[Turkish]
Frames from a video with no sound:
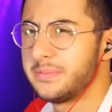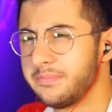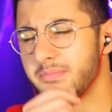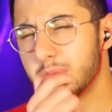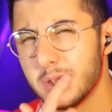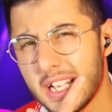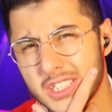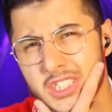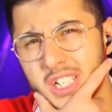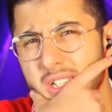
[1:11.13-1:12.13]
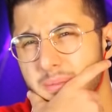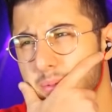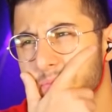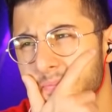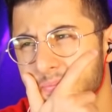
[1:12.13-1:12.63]
Hmm birazcık
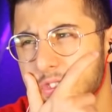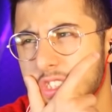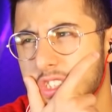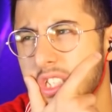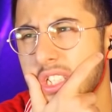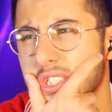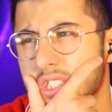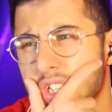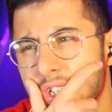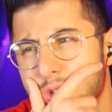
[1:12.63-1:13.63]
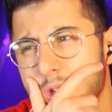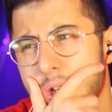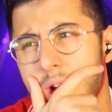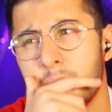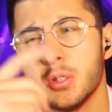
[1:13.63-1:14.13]
garip. Hmm it's rain sunny
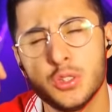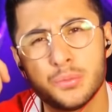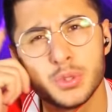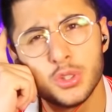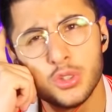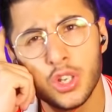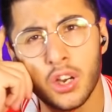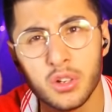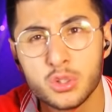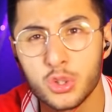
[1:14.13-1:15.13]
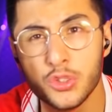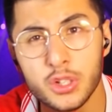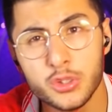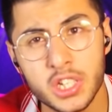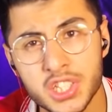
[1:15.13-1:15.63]
today. Ama diyor bugün diyor hava kuru ve
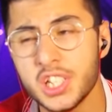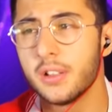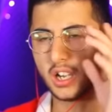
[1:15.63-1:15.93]
güneşli.